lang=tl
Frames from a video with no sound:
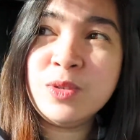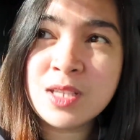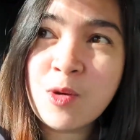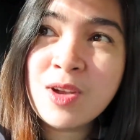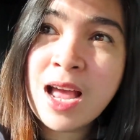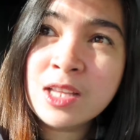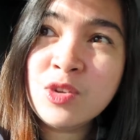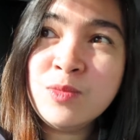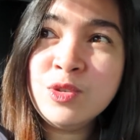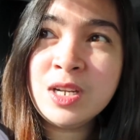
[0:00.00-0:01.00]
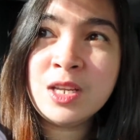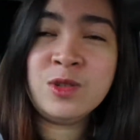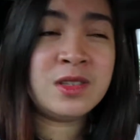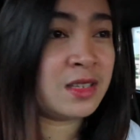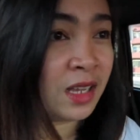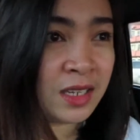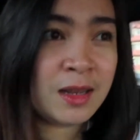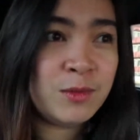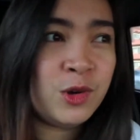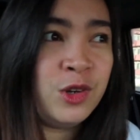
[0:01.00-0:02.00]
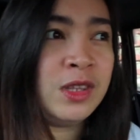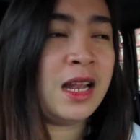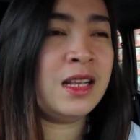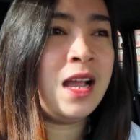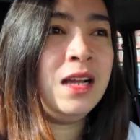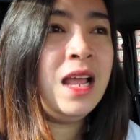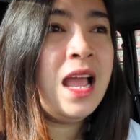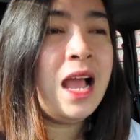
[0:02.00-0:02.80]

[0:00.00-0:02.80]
sa ulado mo na yung sasakyan mo, talagang